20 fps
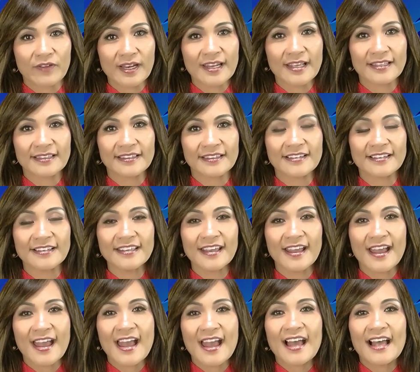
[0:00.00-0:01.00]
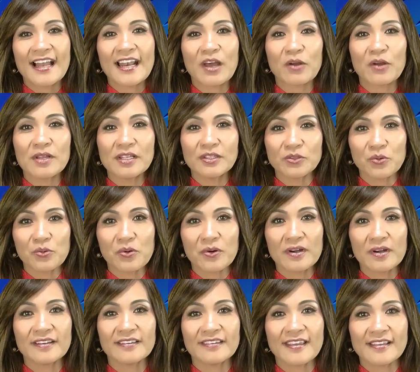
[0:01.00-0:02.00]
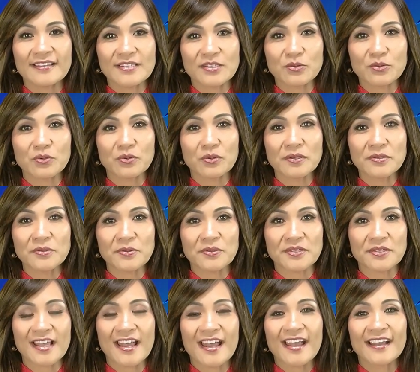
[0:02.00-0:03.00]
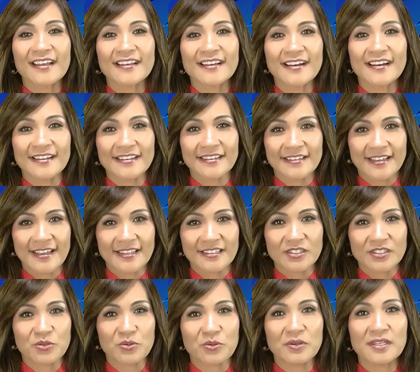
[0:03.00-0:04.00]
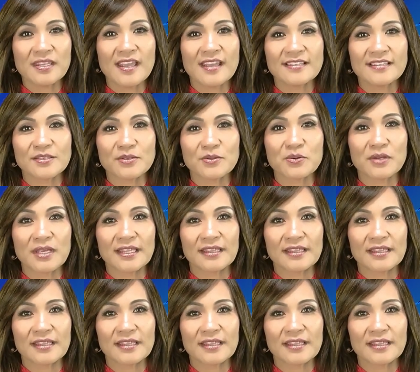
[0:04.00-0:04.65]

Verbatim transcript: phát hình tới. Laudetur Jesu Christus, ngợi khen Chúa Giêsu